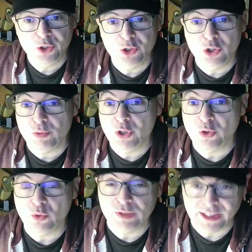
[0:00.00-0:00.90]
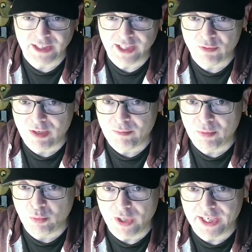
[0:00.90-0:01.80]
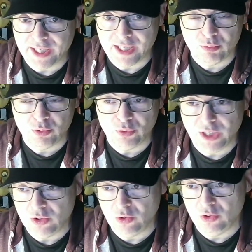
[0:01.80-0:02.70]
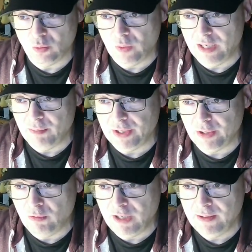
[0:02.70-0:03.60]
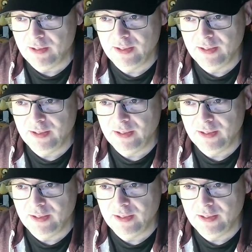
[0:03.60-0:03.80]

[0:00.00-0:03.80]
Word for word: los videoclubs ya tenían una popularidad brutal, con lo cual la película